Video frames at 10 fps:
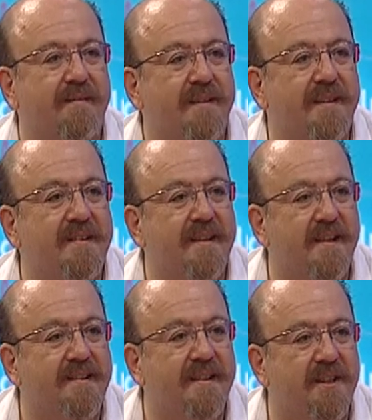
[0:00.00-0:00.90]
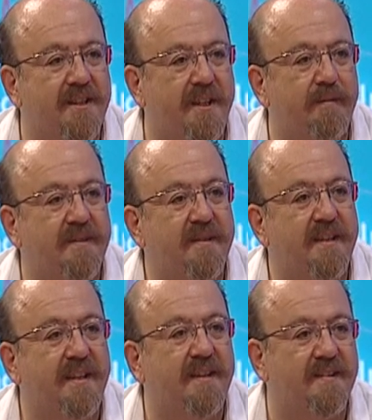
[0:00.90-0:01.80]
izleyen seyircilerimizin
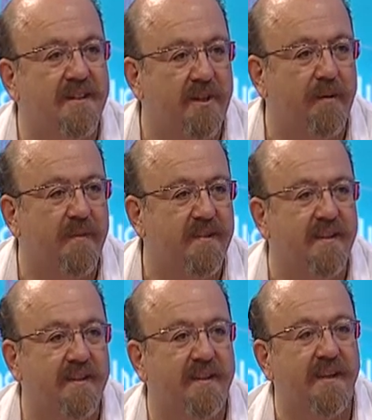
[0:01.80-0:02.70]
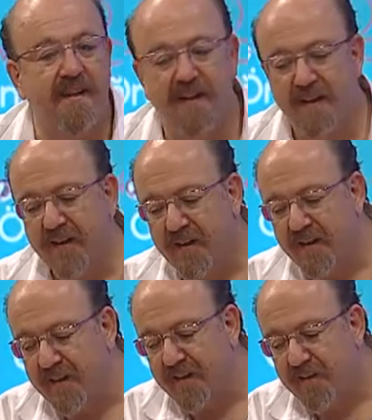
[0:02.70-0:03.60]
ilgisi çekmesi adına
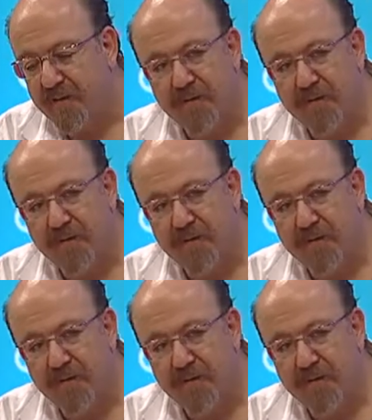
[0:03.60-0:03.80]
e,